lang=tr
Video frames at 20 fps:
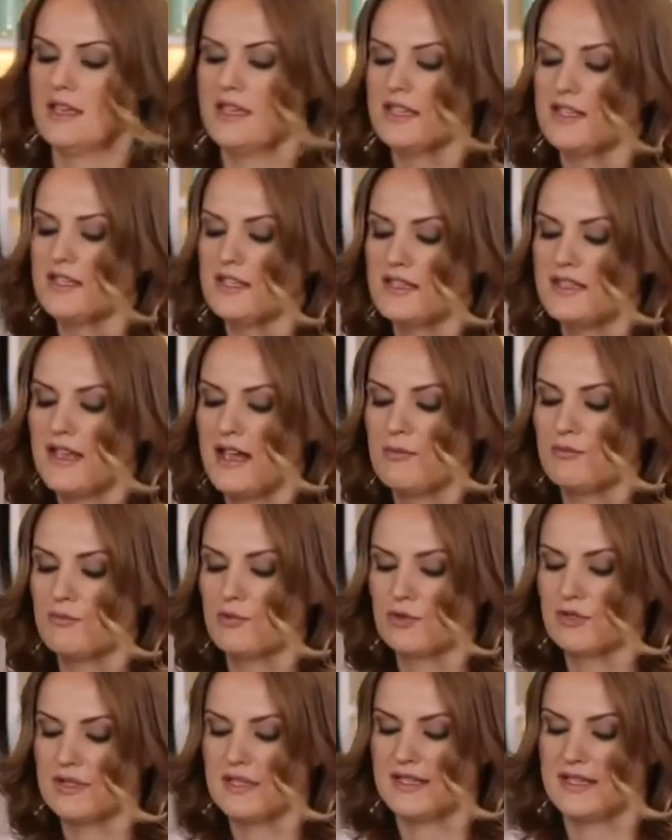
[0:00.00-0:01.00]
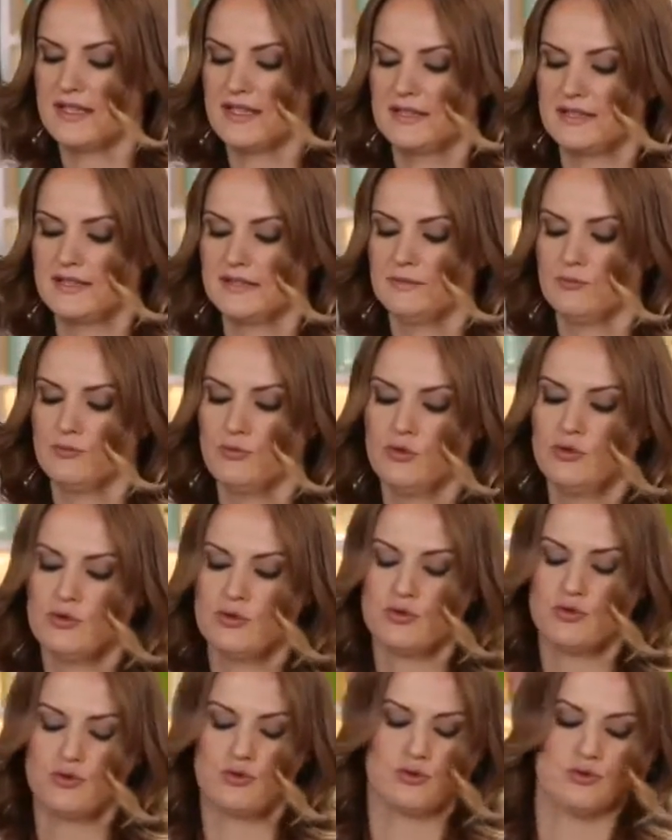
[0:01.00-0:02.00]
İçinden muzları alın.
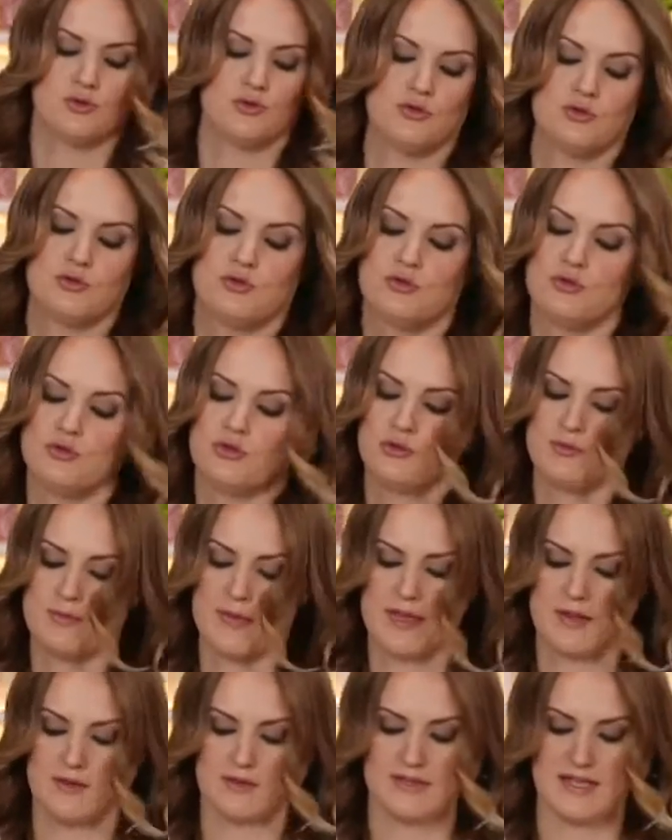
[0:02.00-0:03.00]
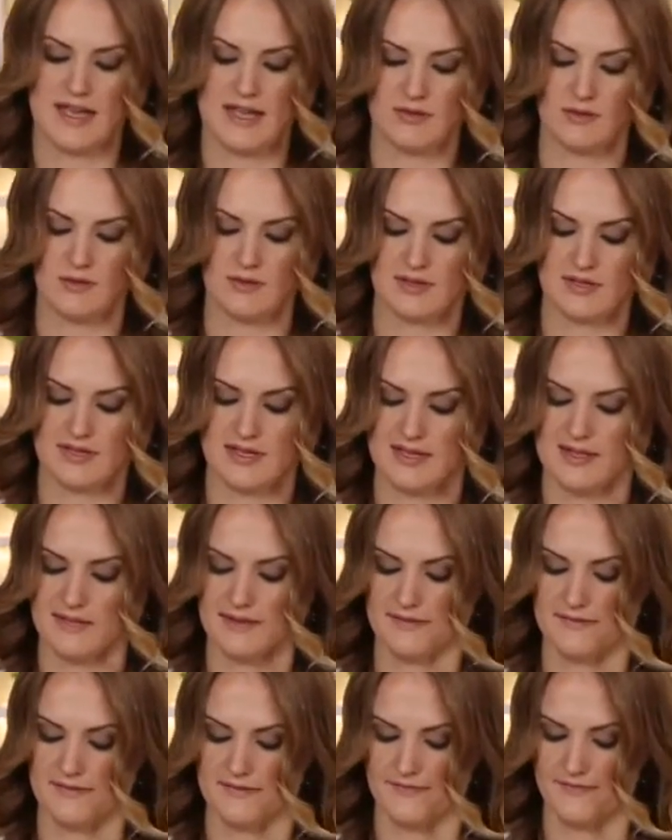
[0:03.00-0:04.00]
Bütün suyunu süzmeye özen
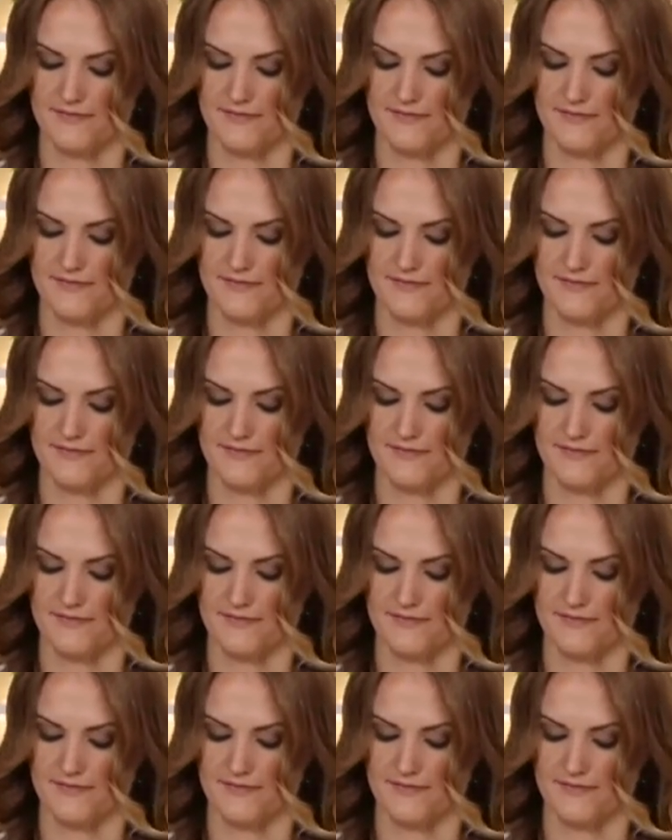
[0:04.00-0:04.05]
gösterin.